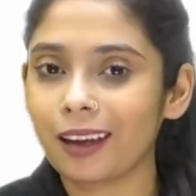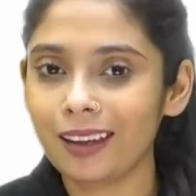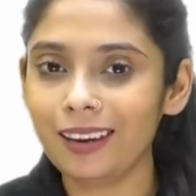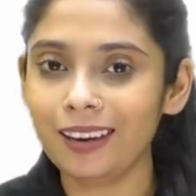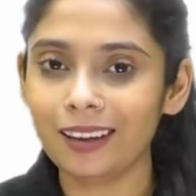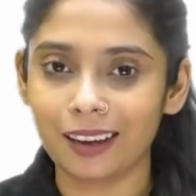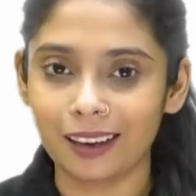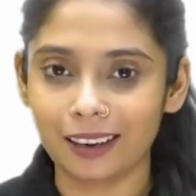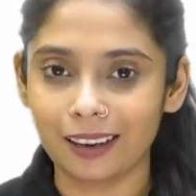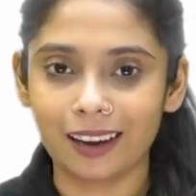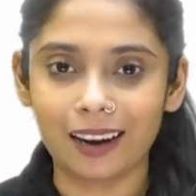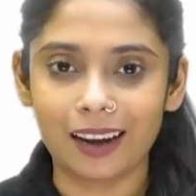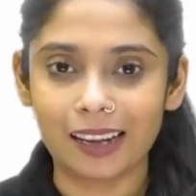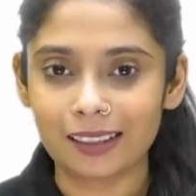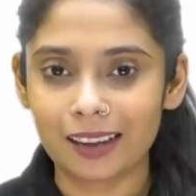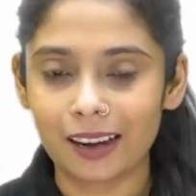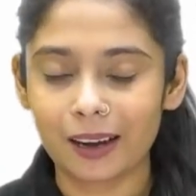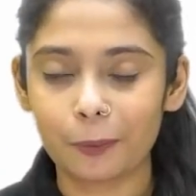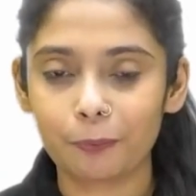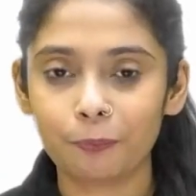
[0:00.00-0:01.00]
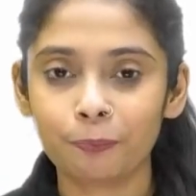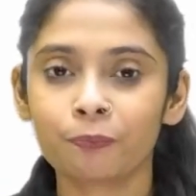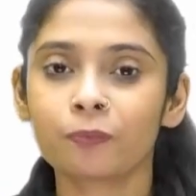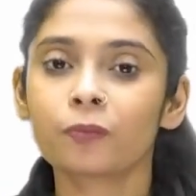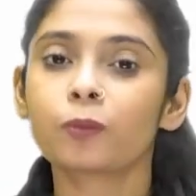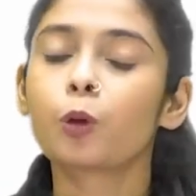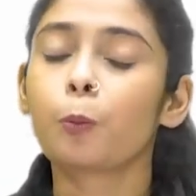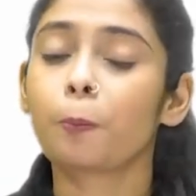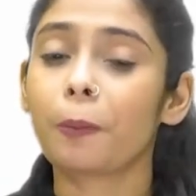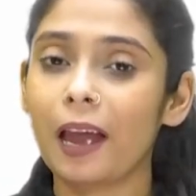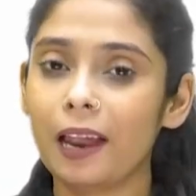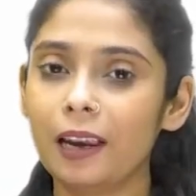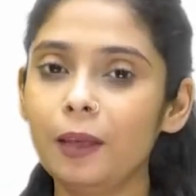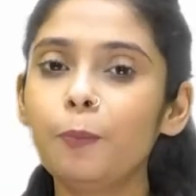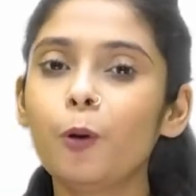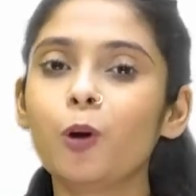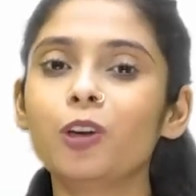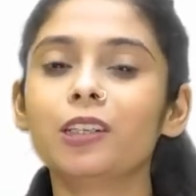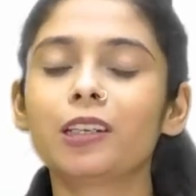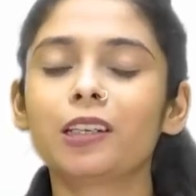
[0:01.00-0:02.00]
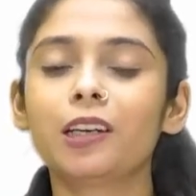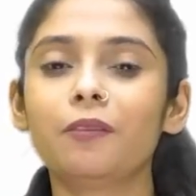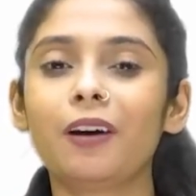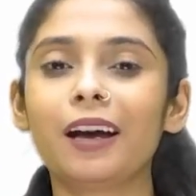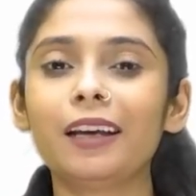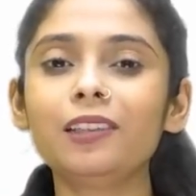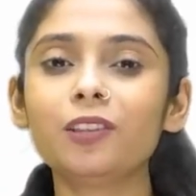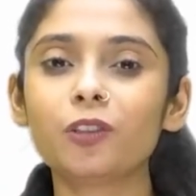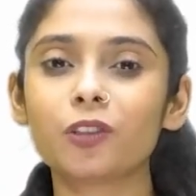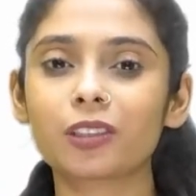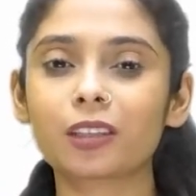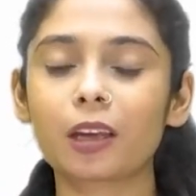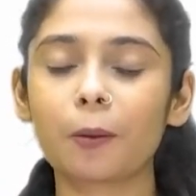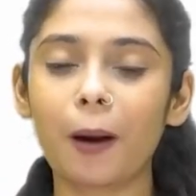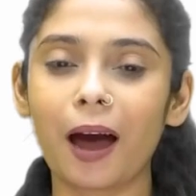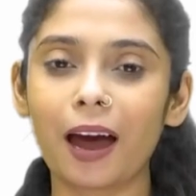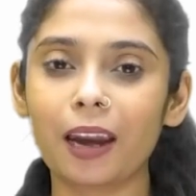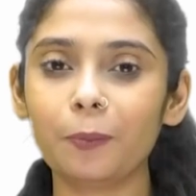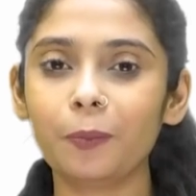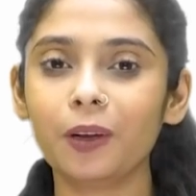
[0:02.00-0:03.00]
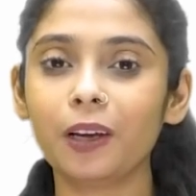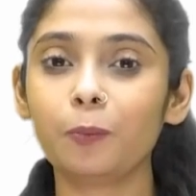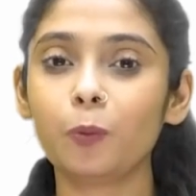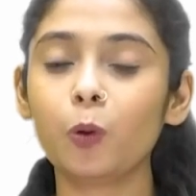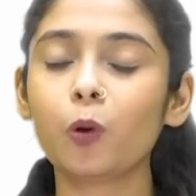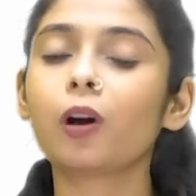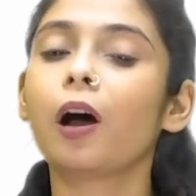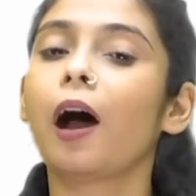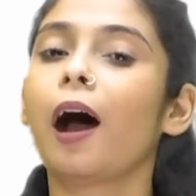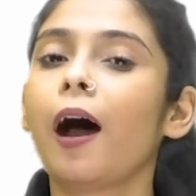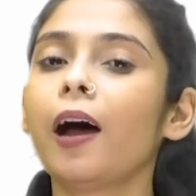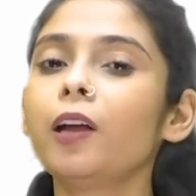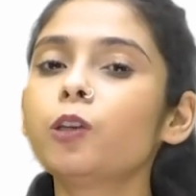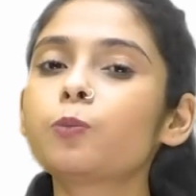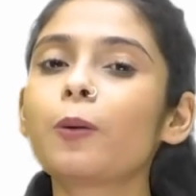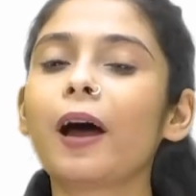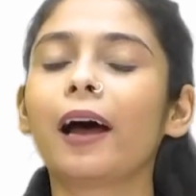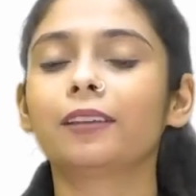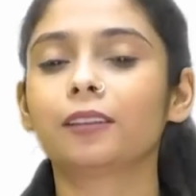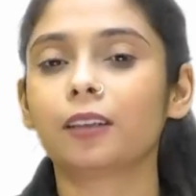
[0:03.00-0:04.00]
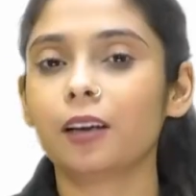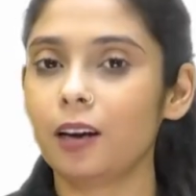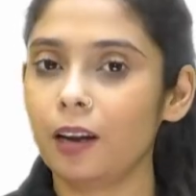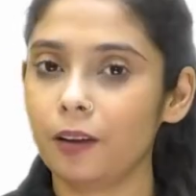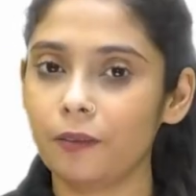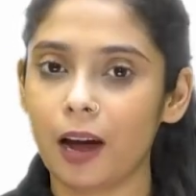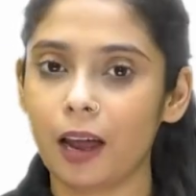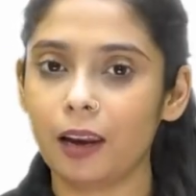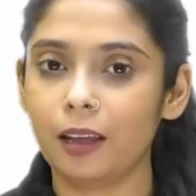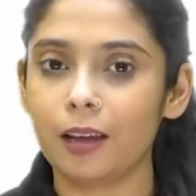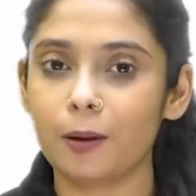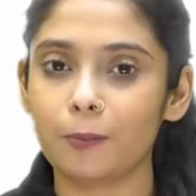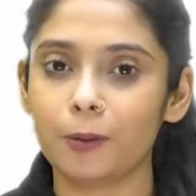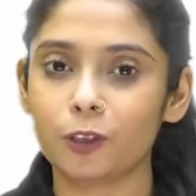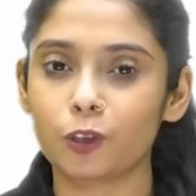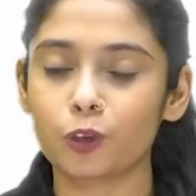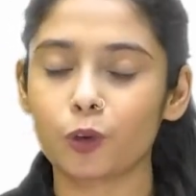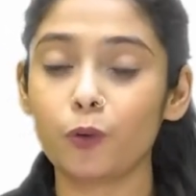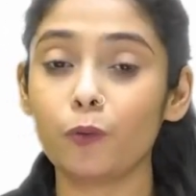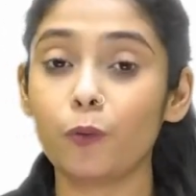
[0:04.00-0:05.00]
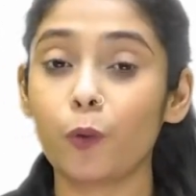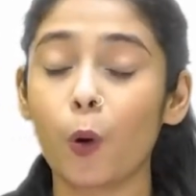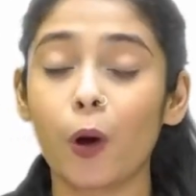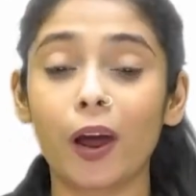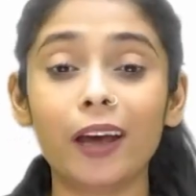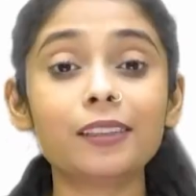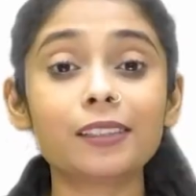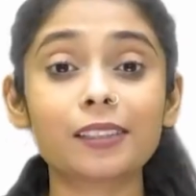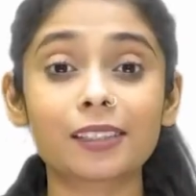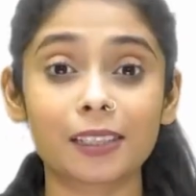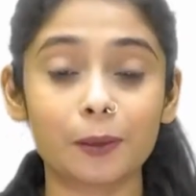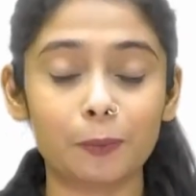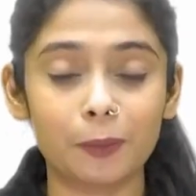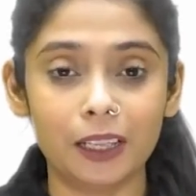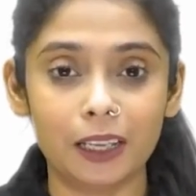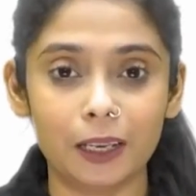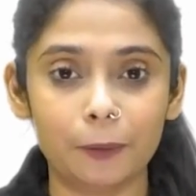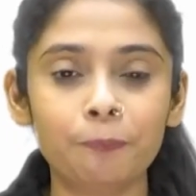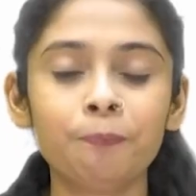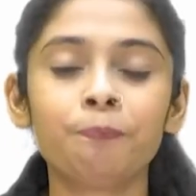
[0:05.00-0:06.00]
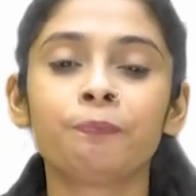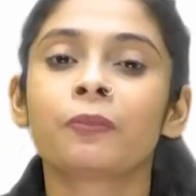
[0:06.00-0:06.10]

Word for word: आगे निकल कर आता है तो पहली पोइटिक डिवाइस जिसके बारे में हम लोग आज बात करने वाले हैं बच्चों वो है सिमली